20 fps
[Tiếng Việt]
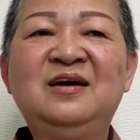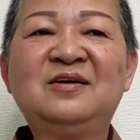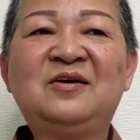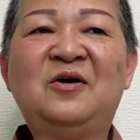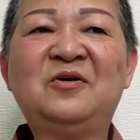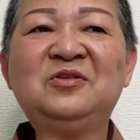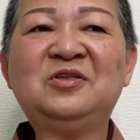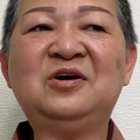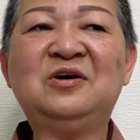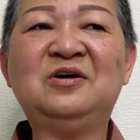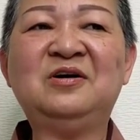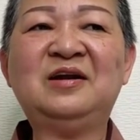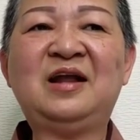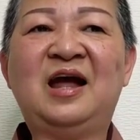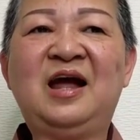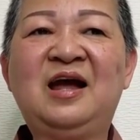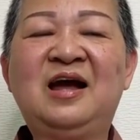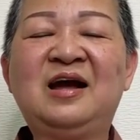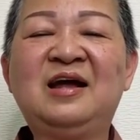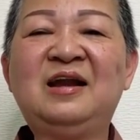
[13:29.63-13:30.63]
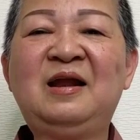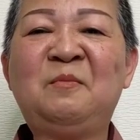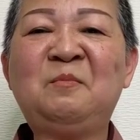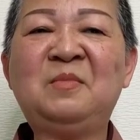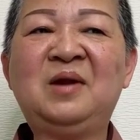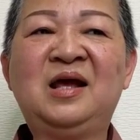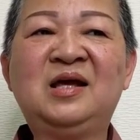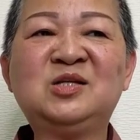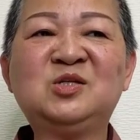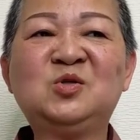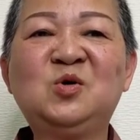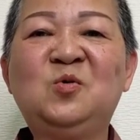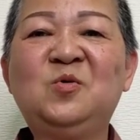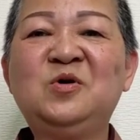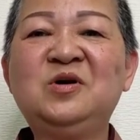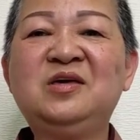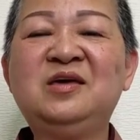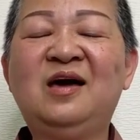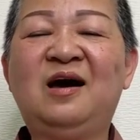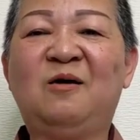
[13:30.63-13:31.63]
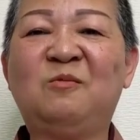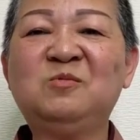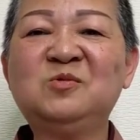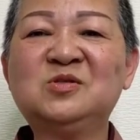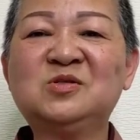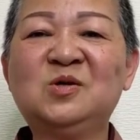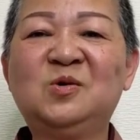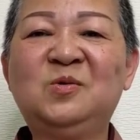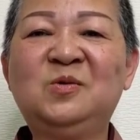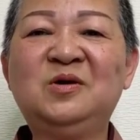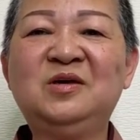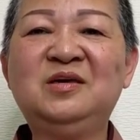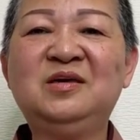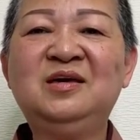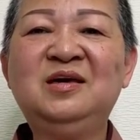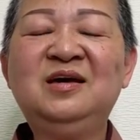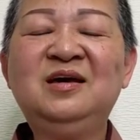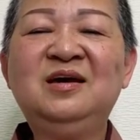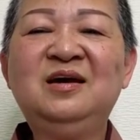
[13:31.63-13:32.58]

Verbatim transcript: đổi thừa là hả năm nay xui với không xui